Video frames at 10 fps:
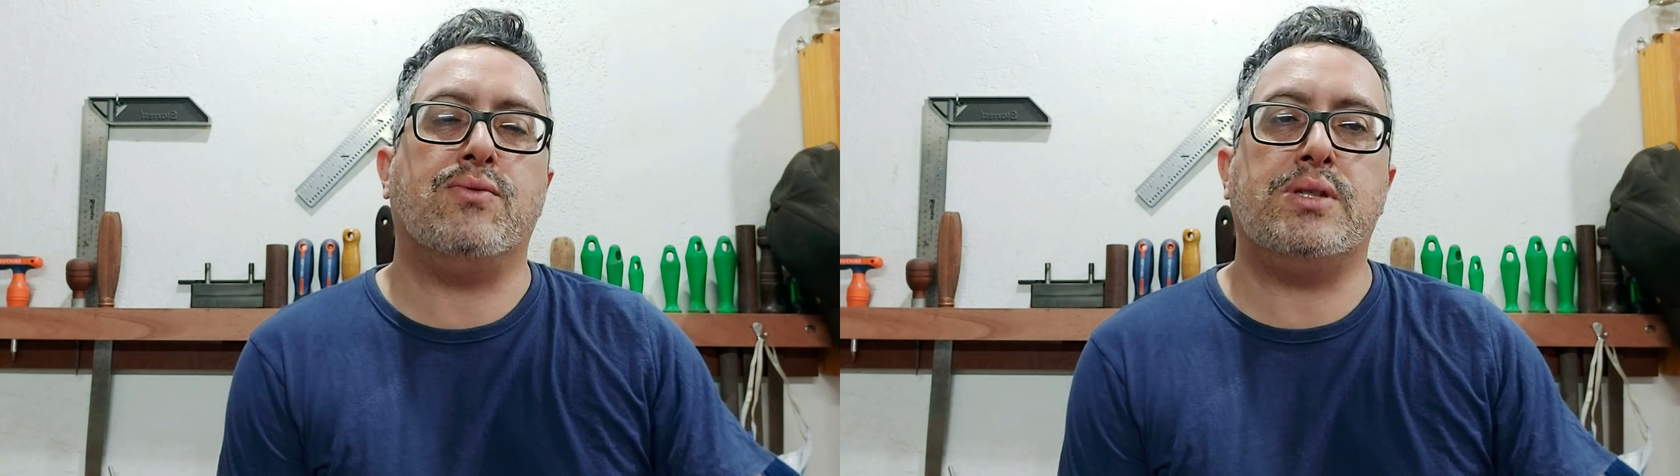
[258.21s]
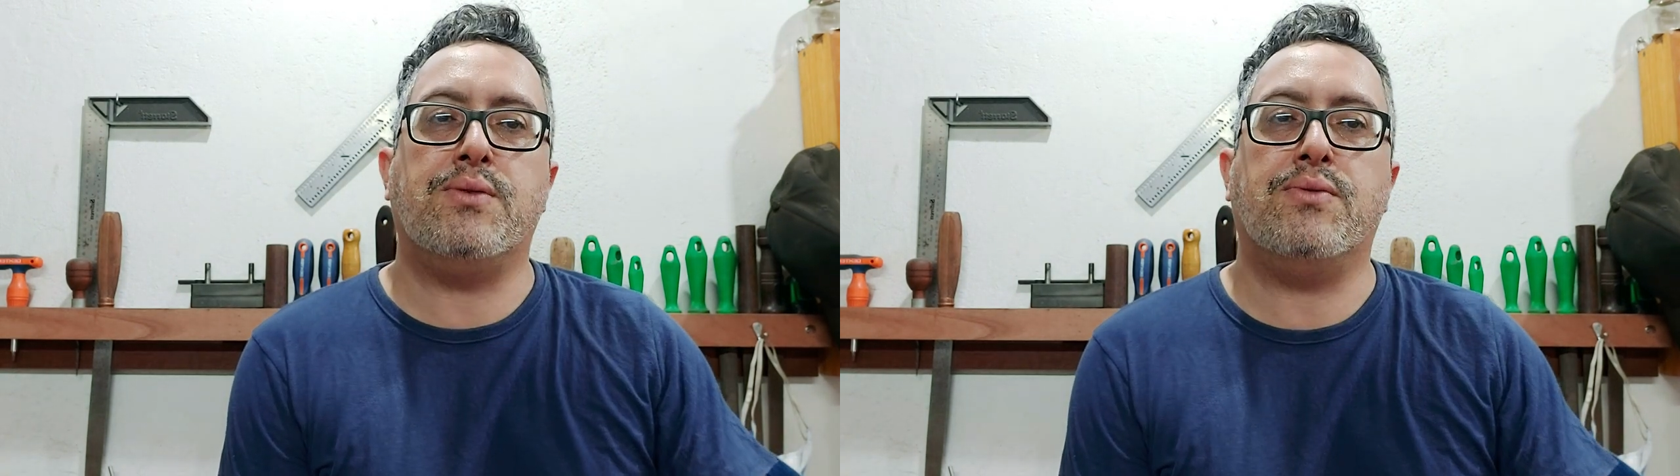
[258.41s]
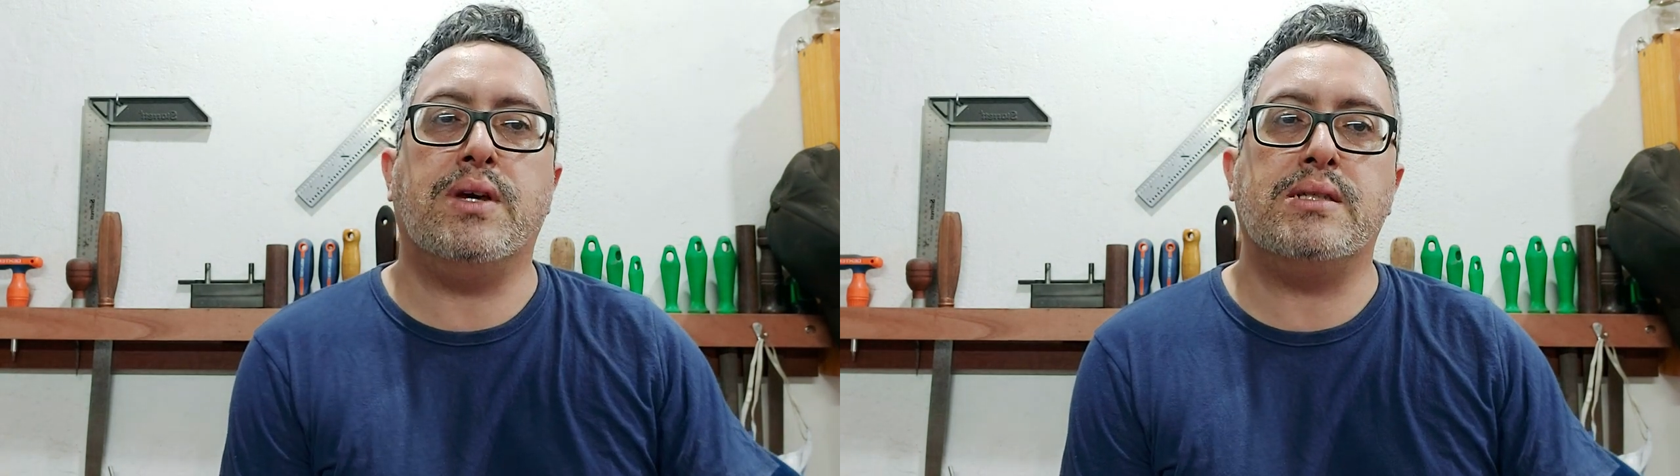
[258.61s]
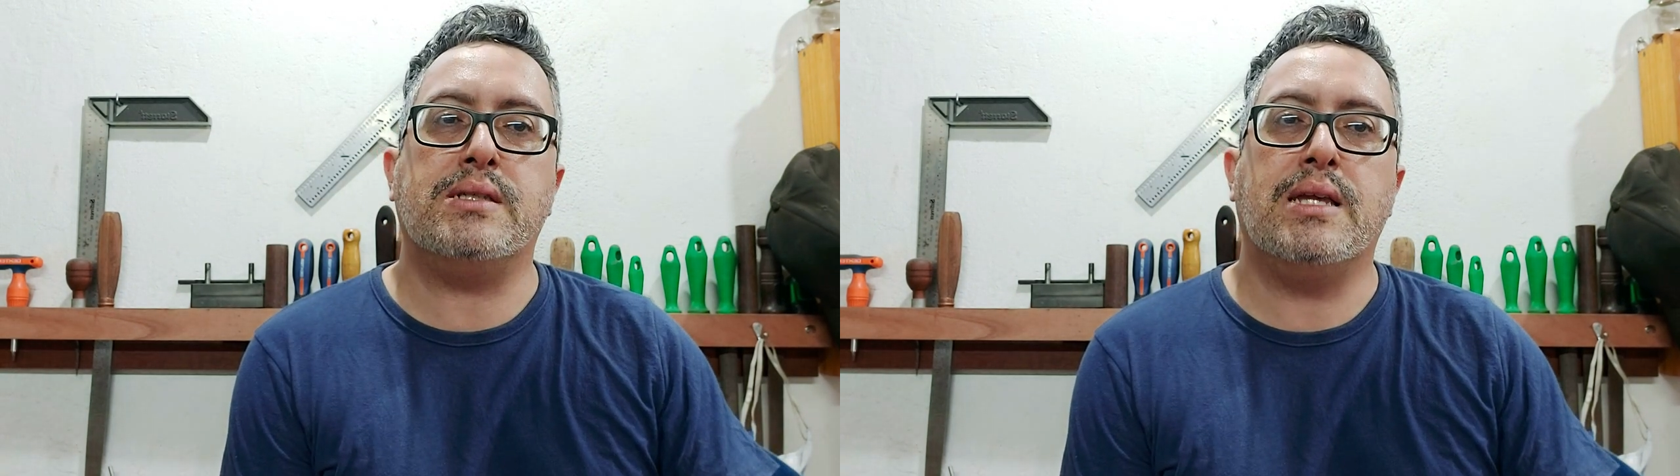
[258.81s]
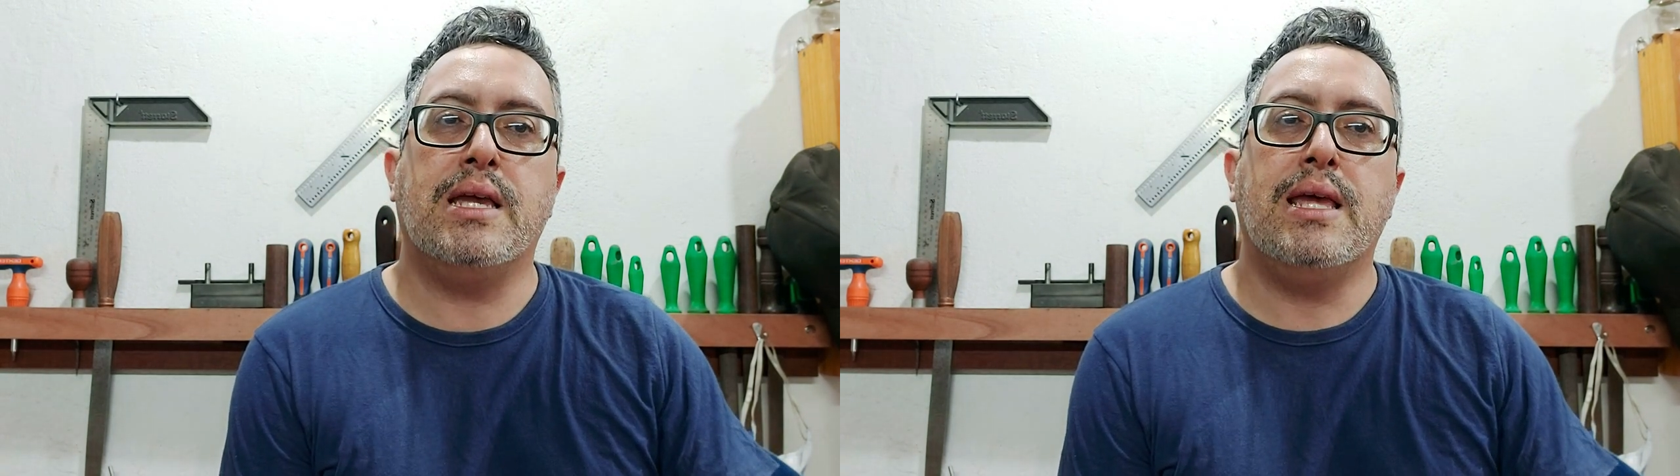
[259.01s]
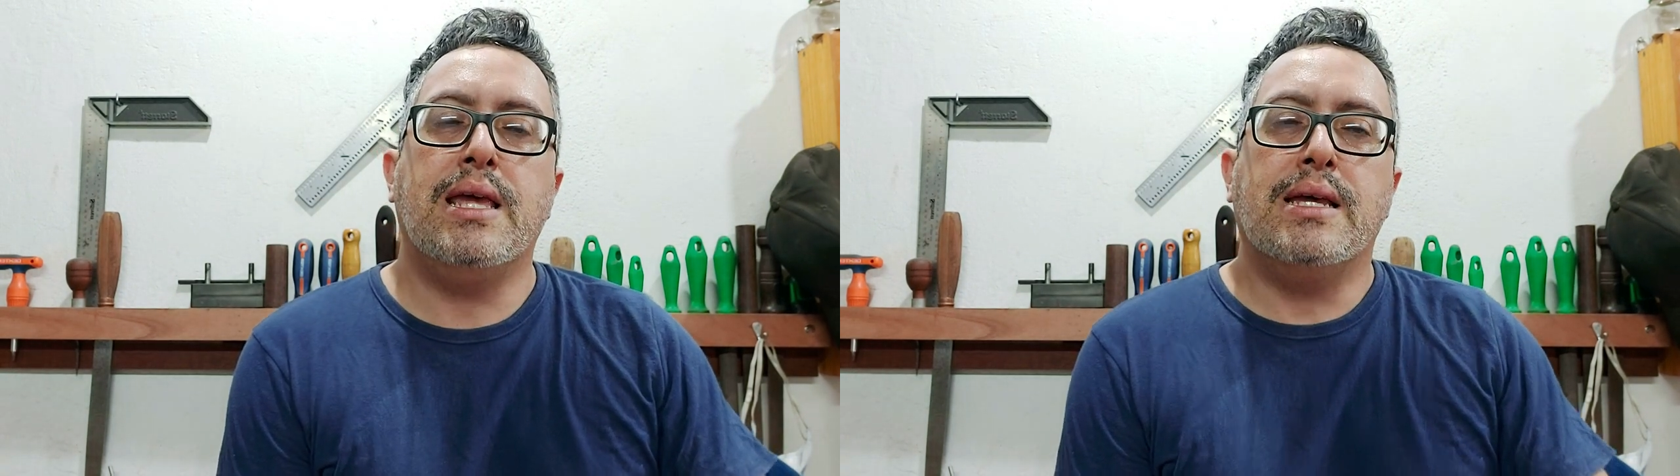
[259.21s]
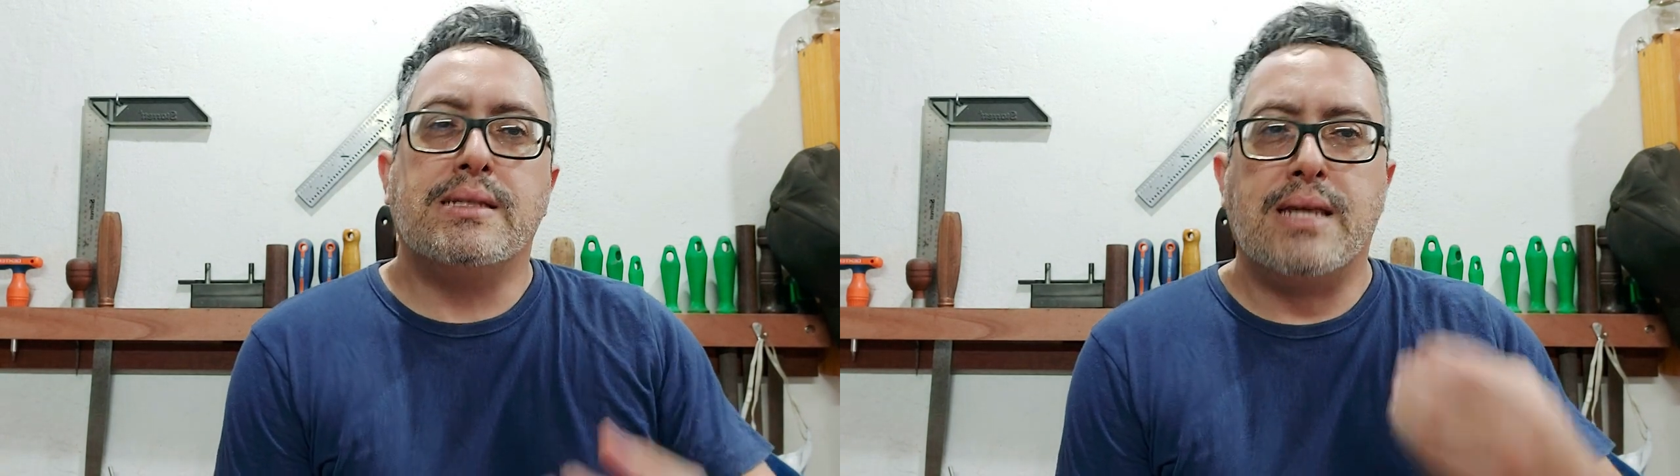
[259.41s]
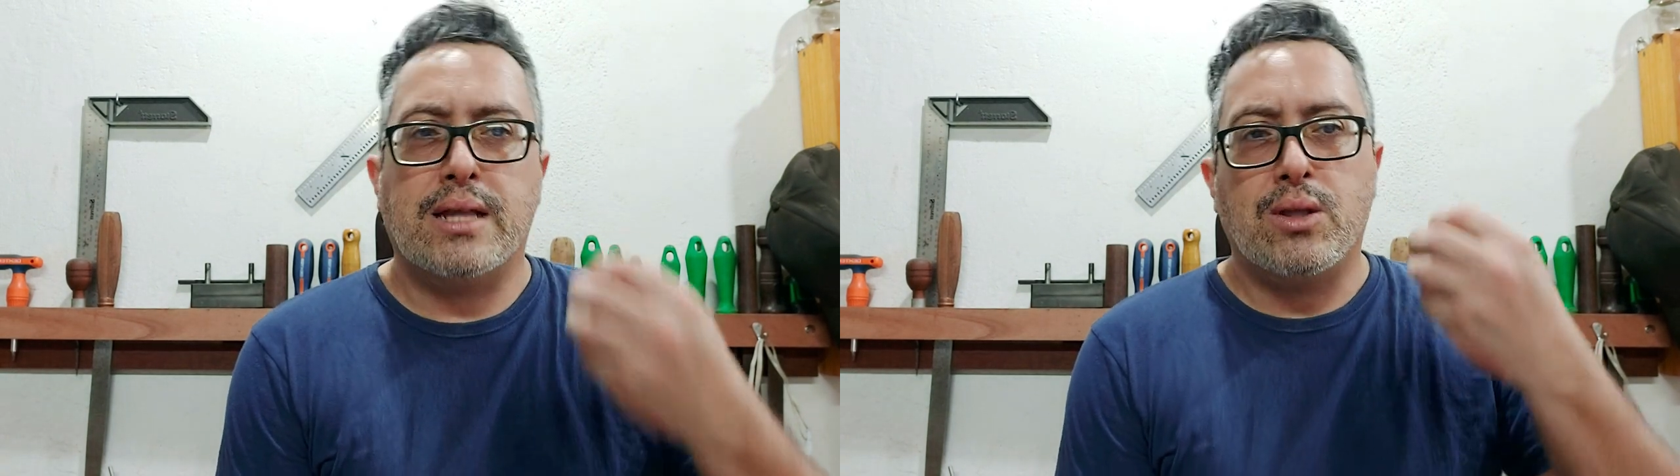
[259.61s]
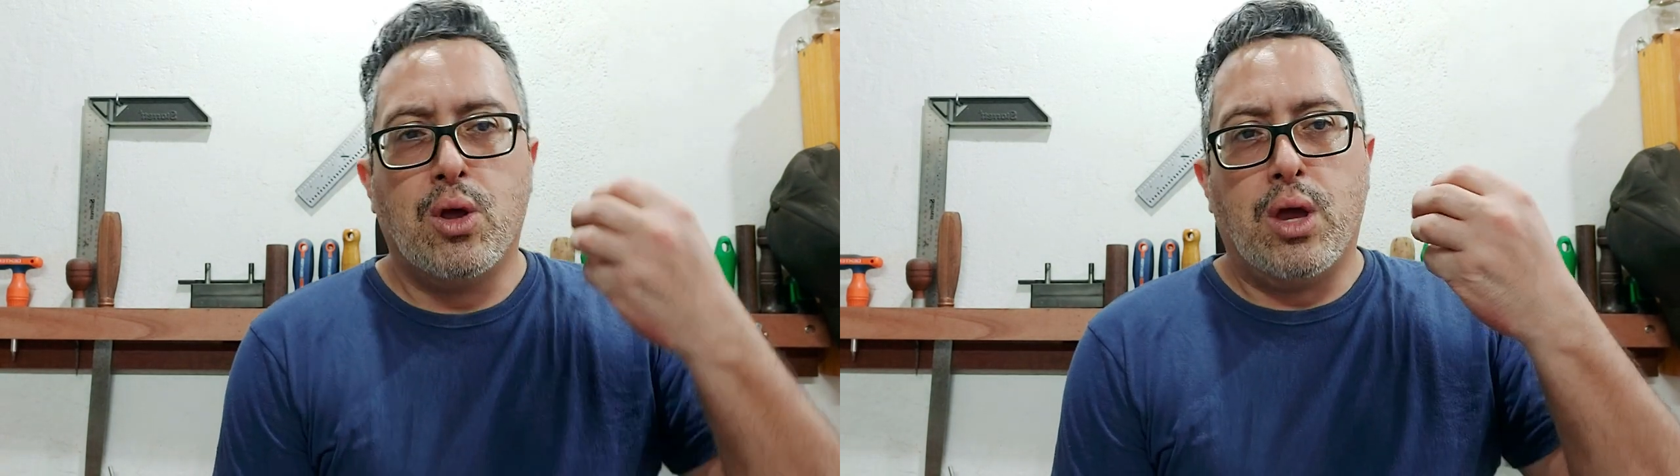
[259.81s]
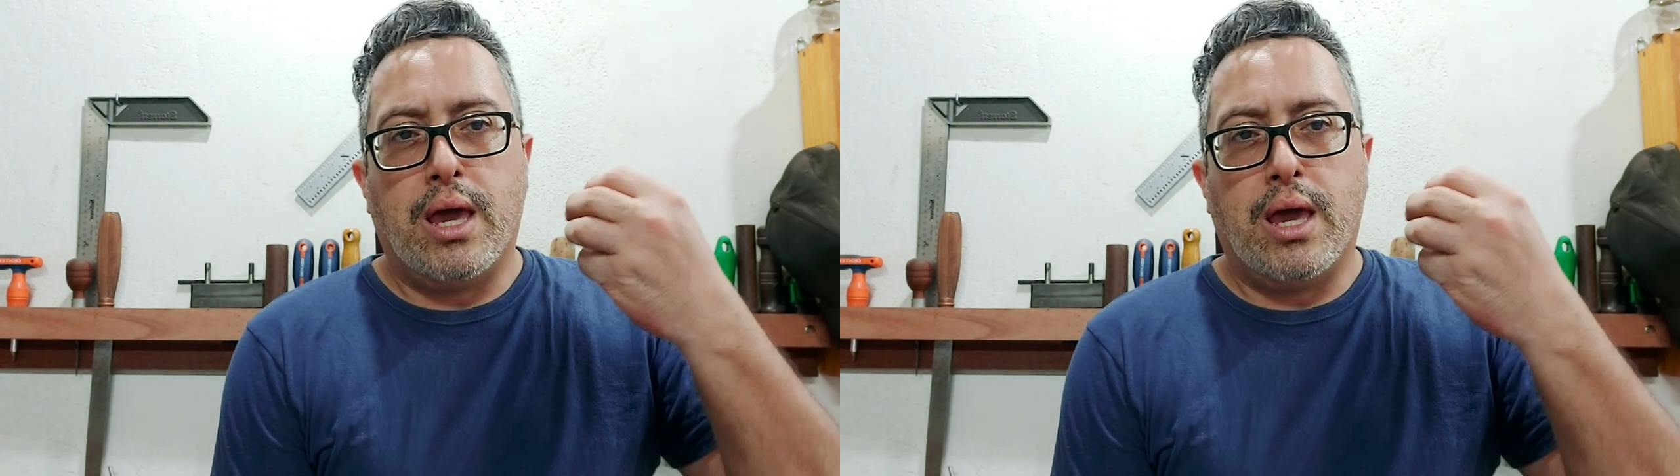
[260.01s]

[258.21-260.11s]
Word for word: que você faz, certo?